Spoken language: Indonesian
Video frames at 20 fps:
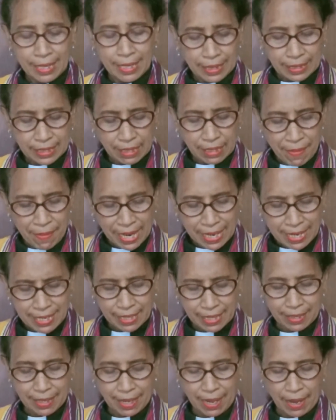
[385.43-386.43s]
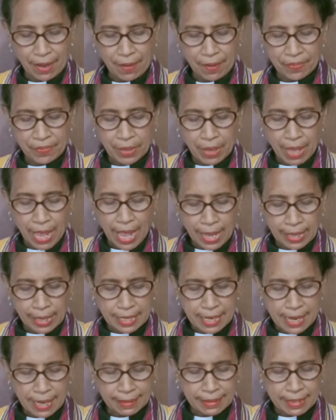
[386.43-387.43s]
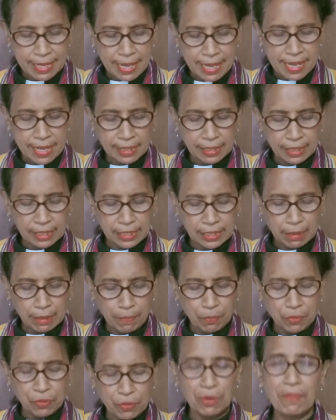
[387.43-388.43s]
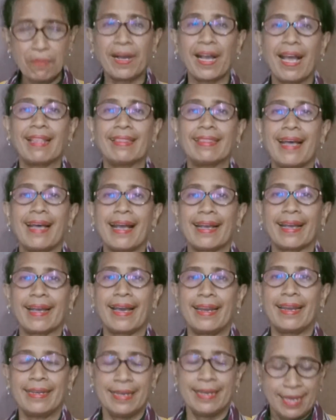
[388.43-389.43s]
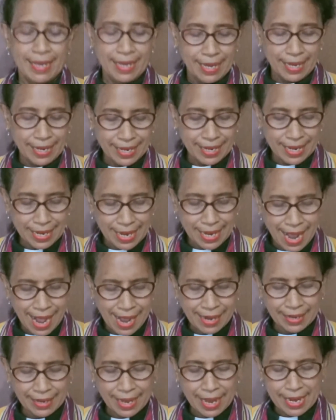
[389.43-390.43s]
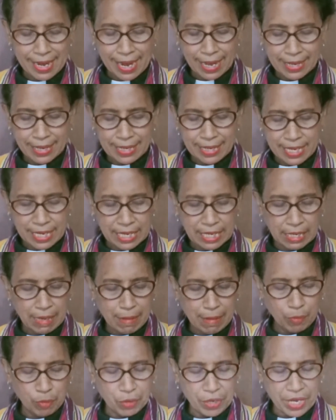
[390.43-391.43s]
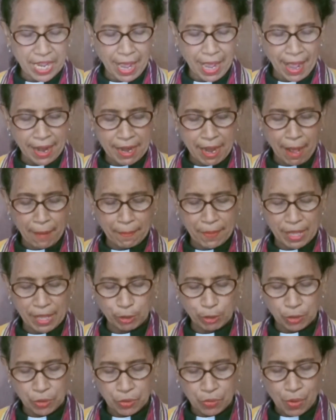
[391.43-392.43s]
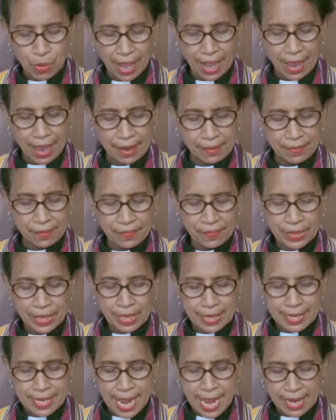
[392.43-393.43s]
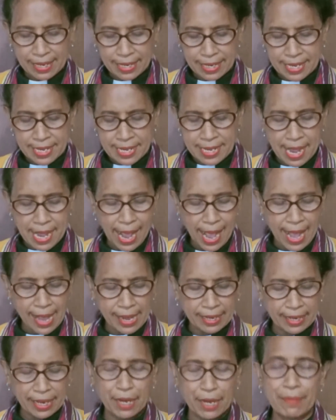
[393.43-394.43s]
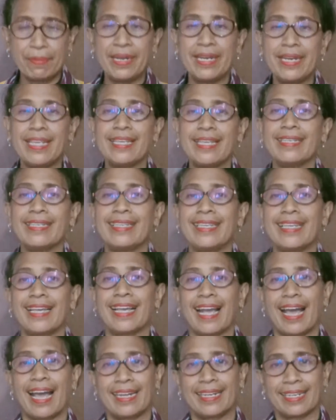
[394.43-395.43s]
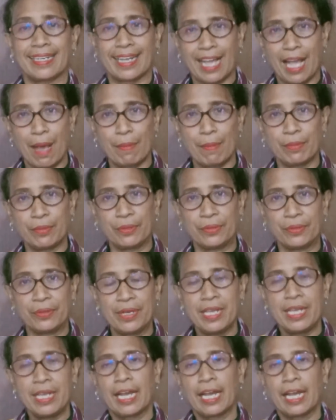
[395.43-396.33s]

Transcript: Sebaliknya, ayatnya yang ke-10 mengatakan, Rendahkanlah dirimu di hadapan Tuhan, dan ia akan meninggikan kamu.